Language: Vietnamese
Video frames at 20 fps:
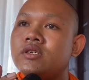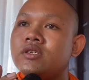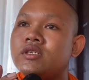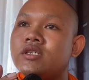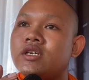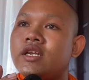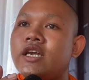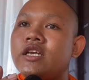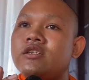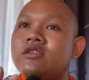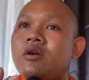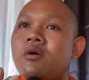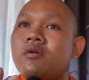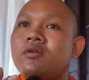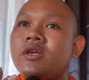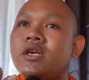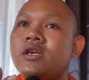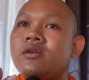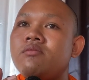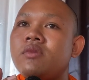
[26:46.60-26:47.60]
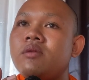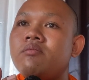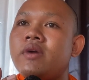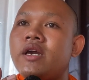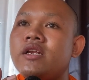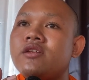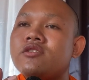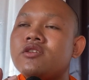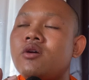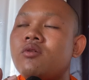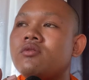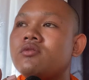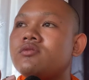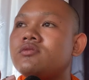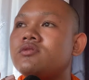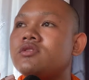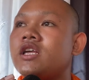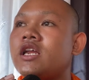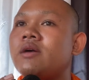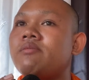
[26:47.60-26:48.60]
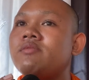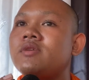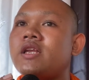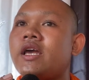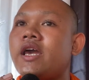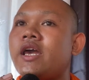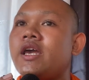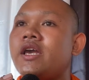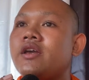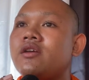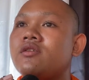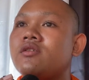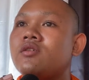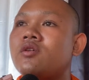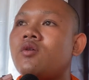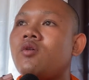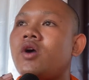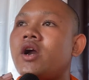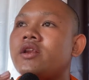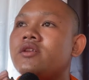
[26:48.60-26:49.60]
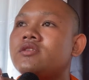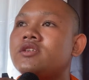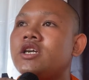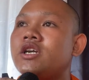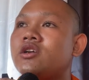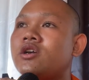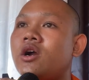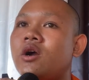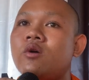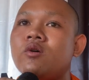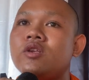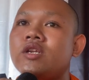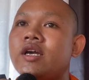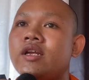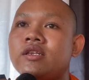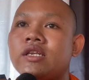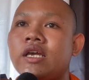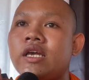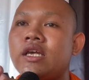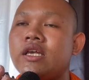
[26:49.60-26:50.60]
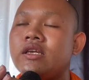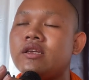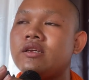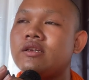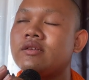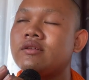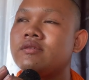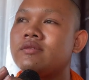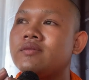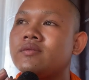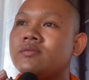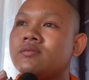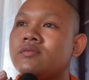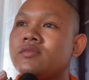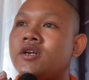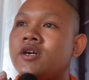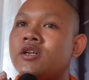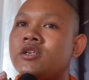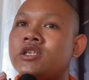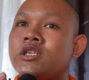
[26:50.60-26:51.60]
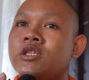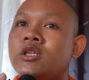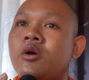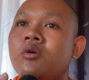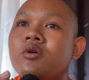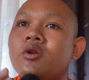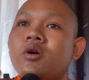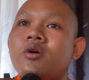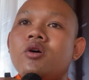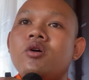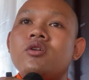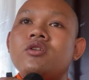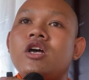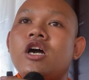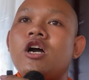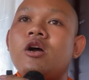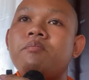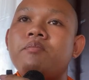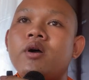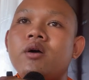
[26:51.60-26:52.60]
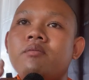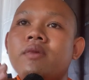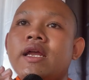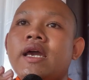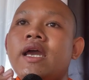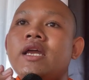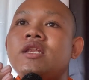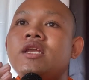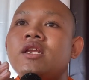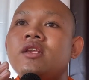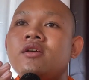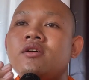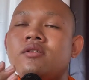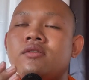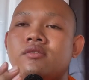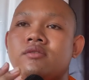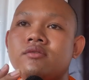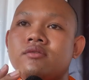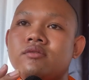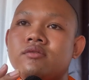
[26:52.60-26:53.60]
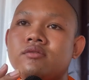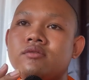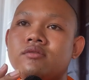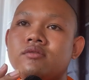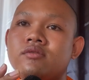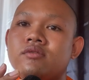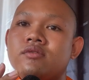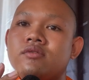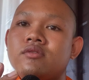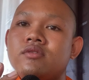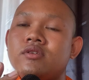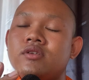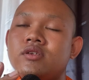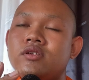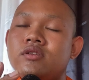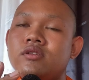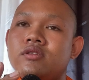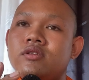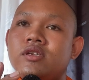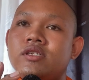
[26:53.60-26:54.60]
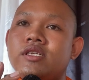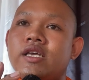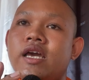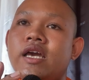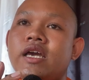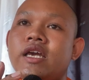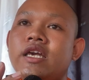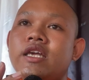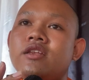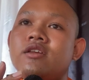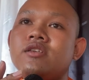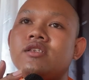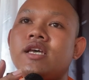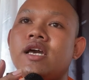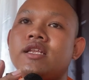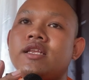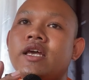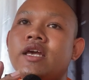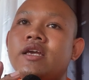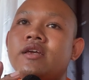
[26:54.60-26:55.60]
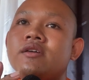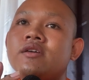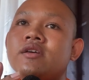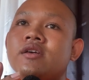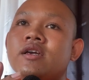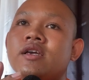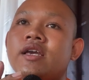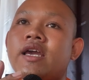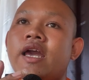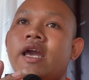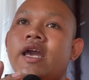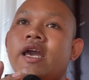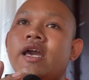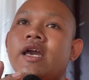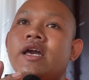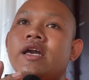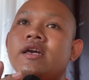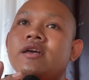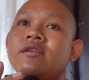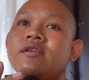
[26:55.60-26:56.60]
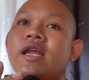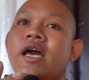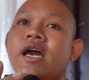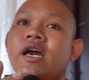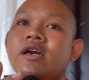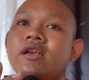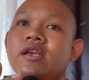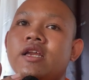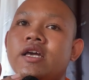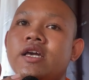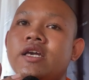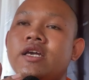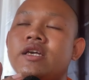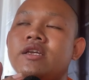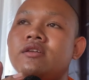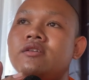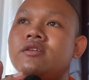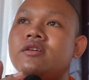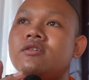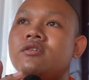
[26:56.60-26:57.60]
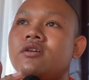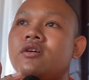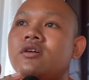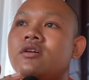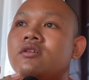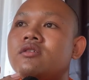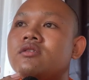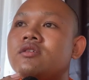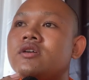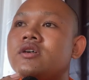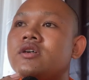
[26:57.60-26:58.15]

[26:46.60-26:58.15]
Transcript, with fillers: sự đây tộc này mình mới tộc tâm để quạt chỉ cô nâng thế tộc rồi hốt đào bông này tiết nó được xa ấy được xa tay cà đào lên rồi có